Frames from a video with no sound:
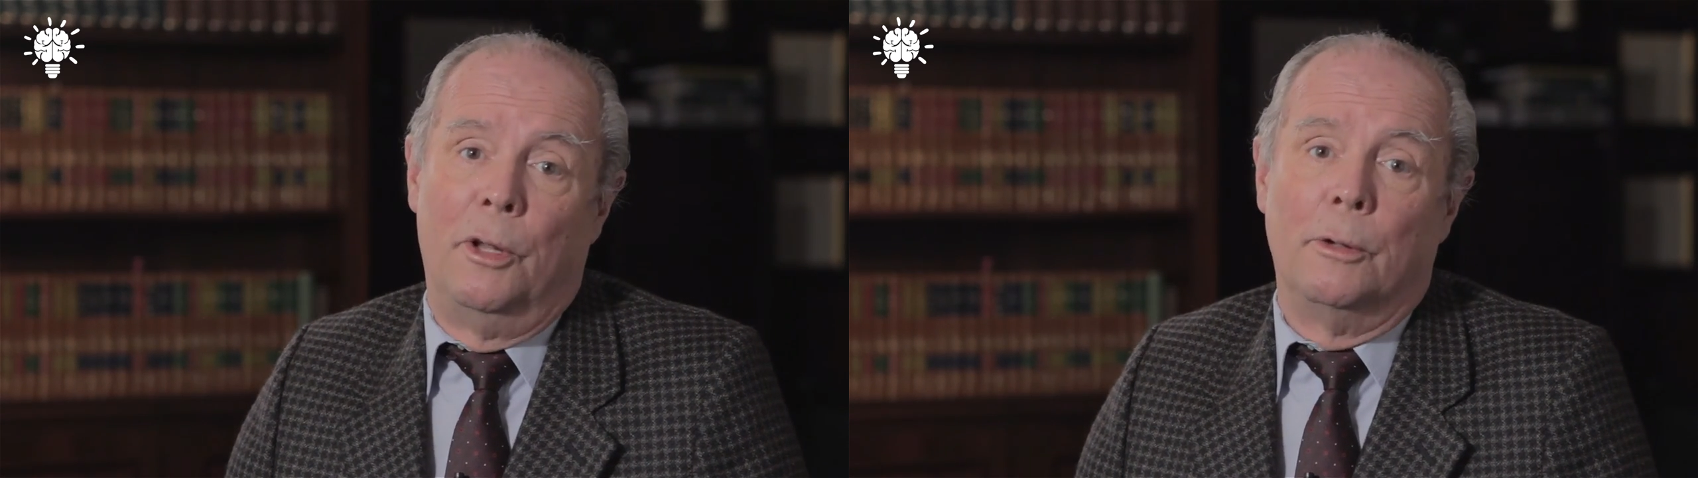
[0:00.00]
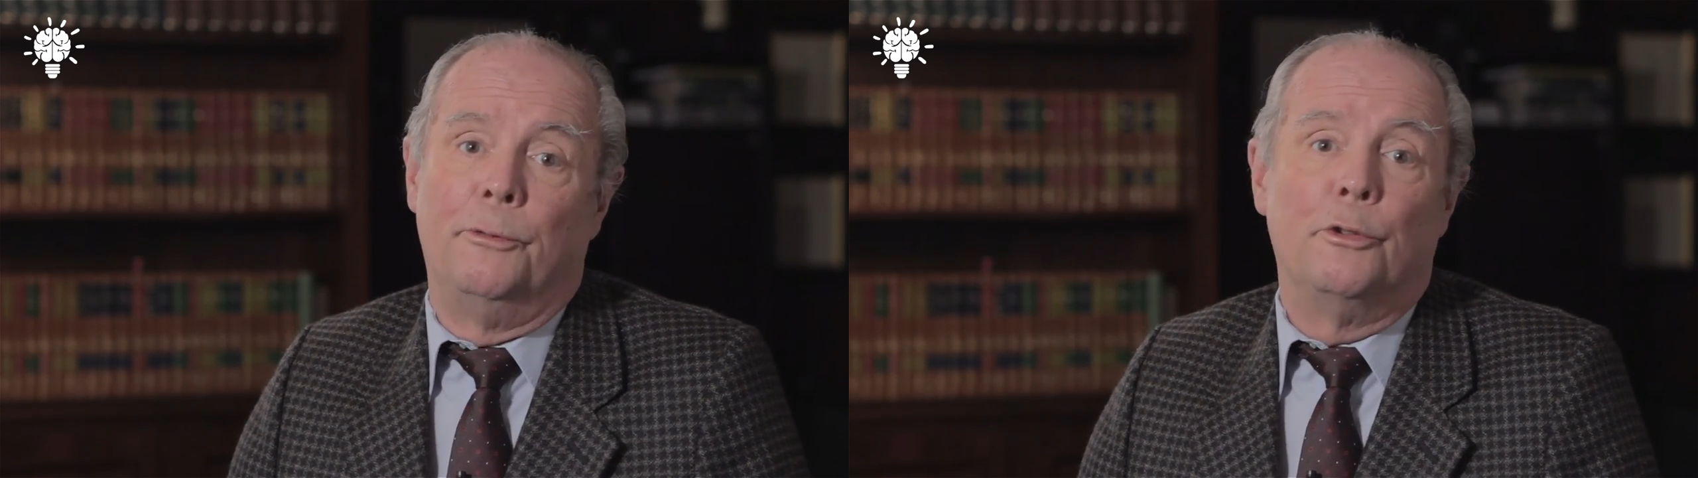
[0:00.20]

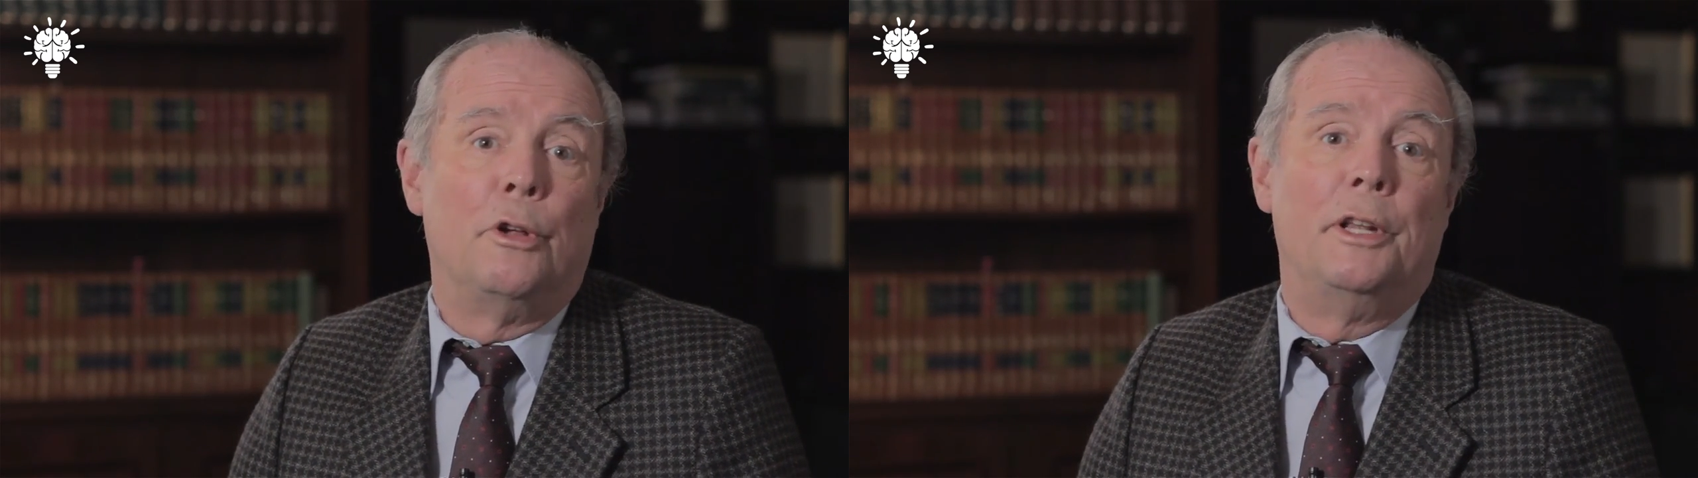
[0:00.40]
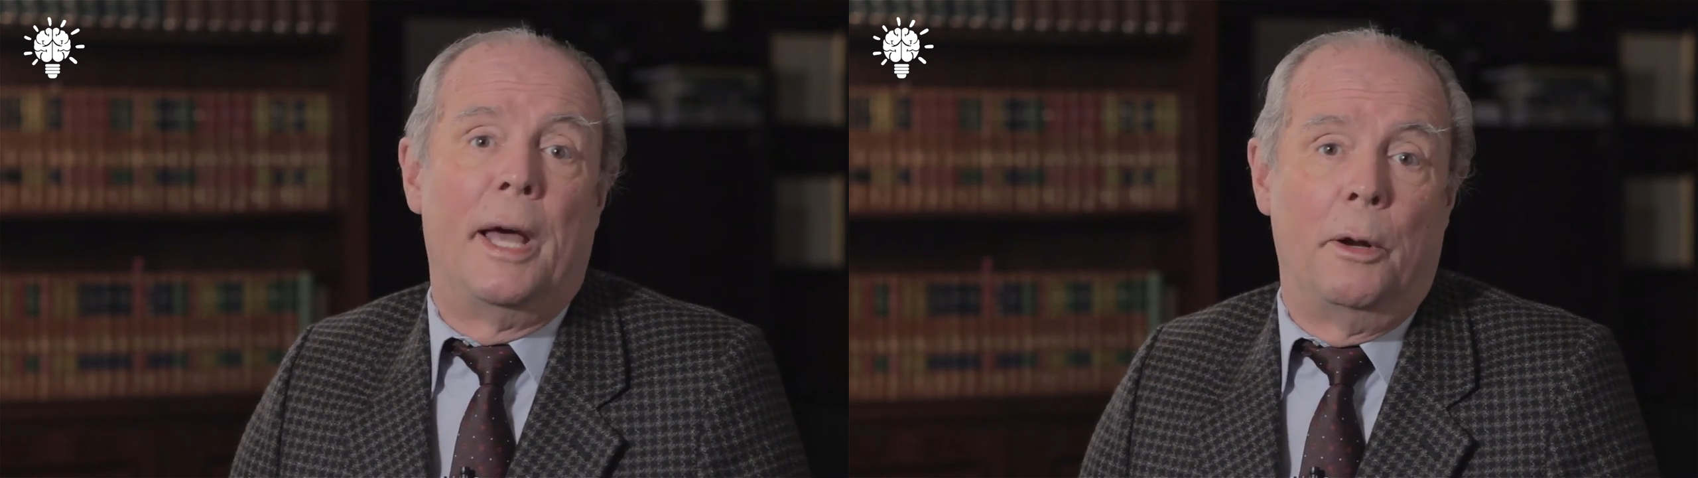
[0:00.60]
teus
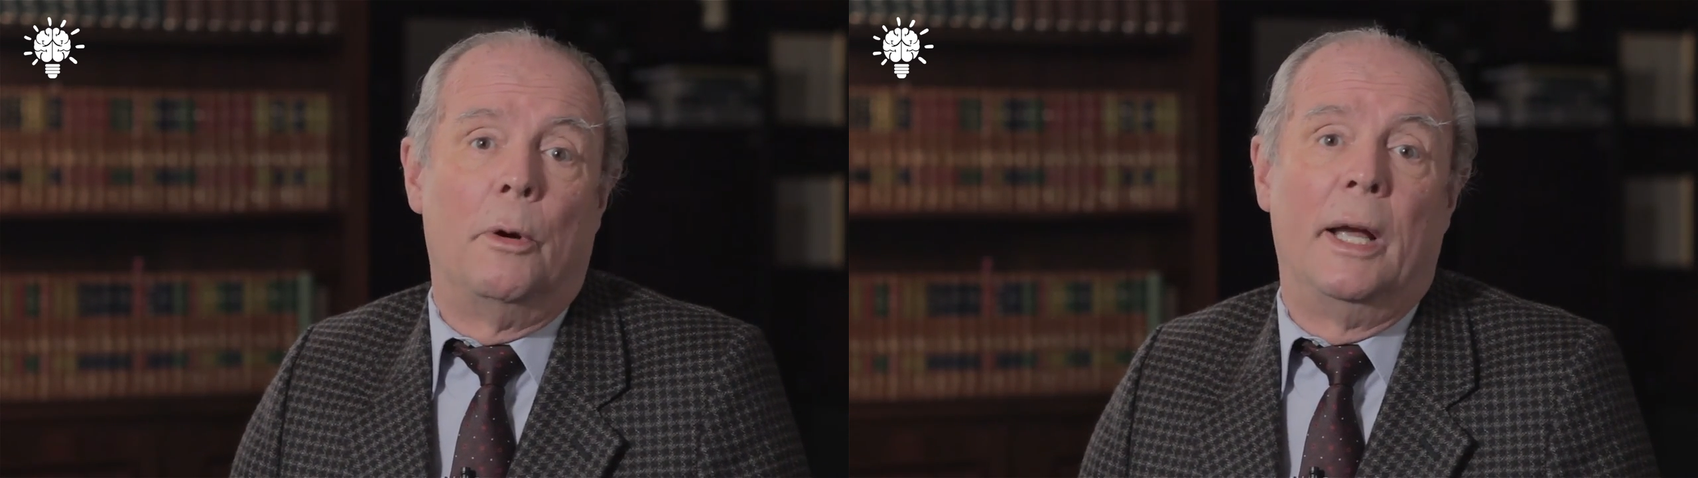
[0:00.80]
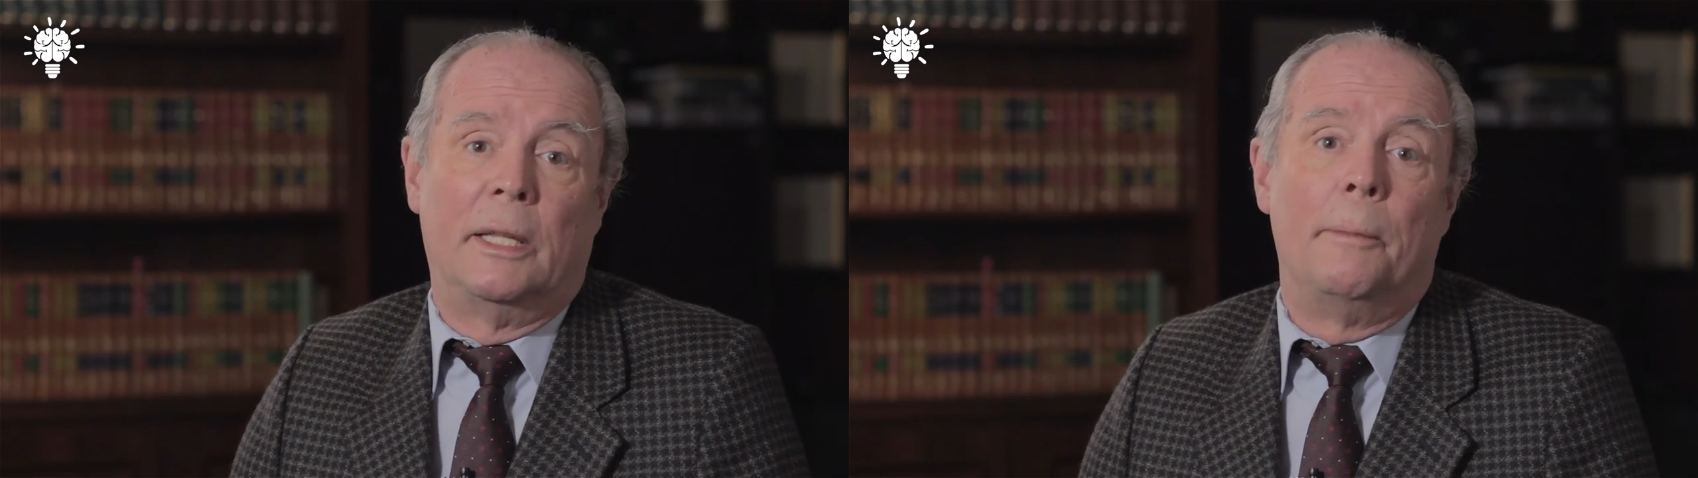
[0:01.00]
funcionarem
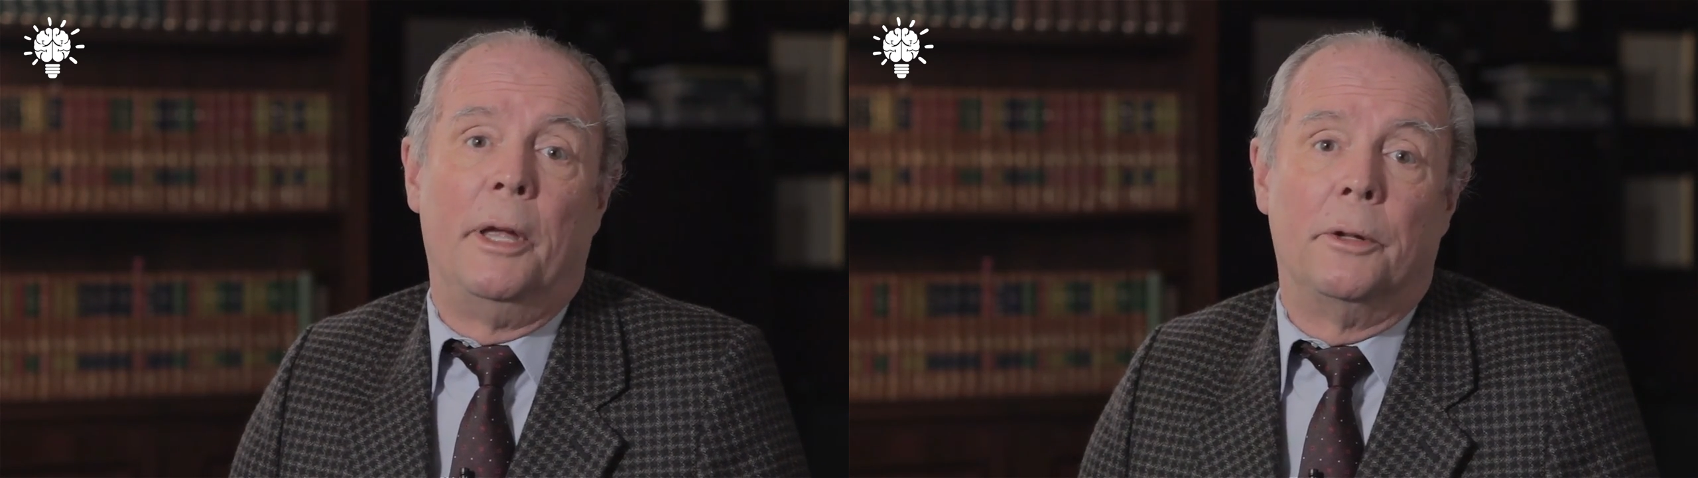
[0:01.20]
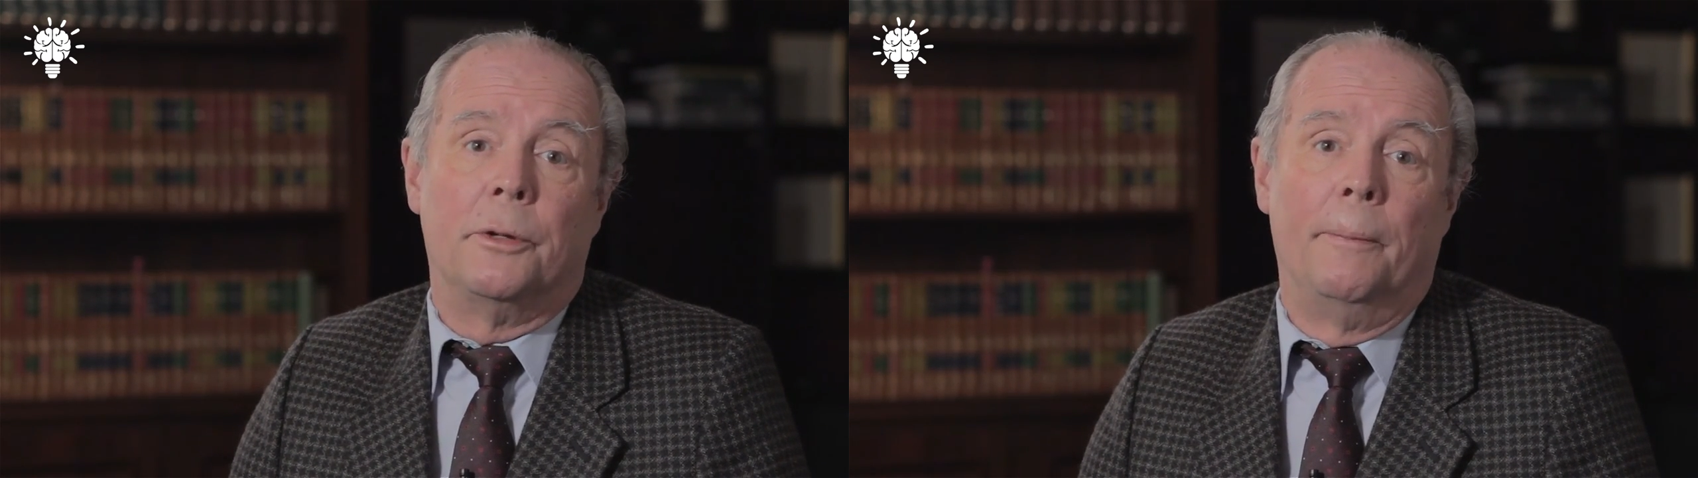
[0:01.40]

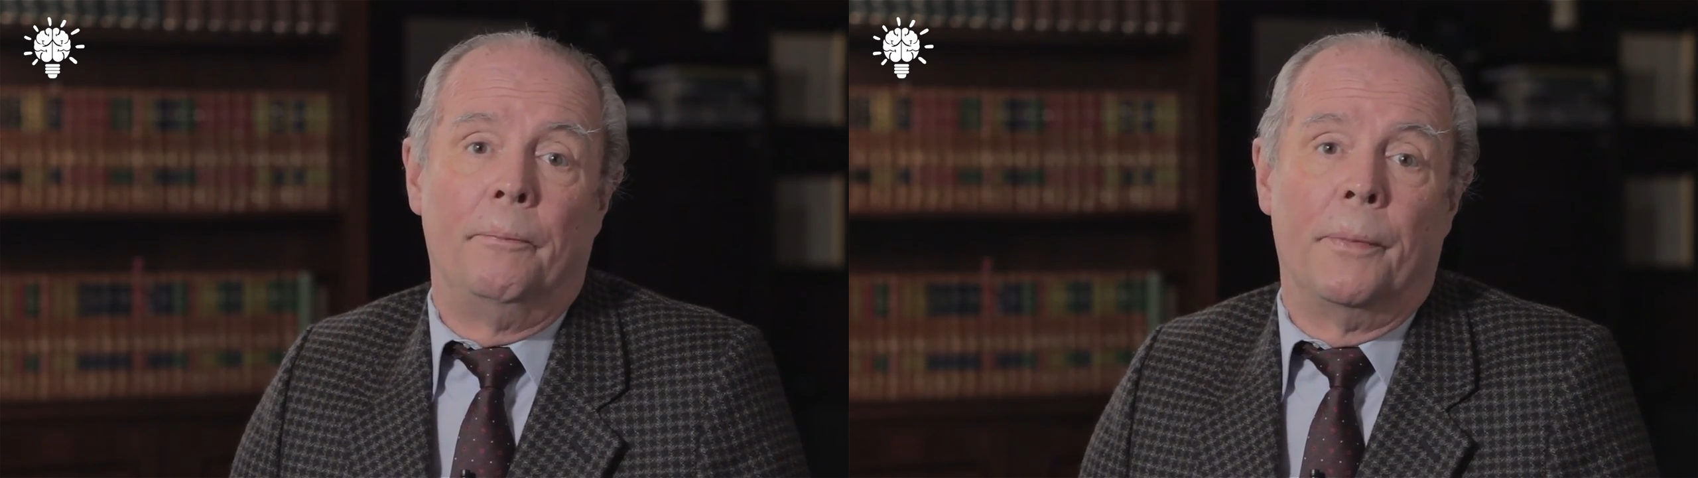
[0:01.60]
corretamente.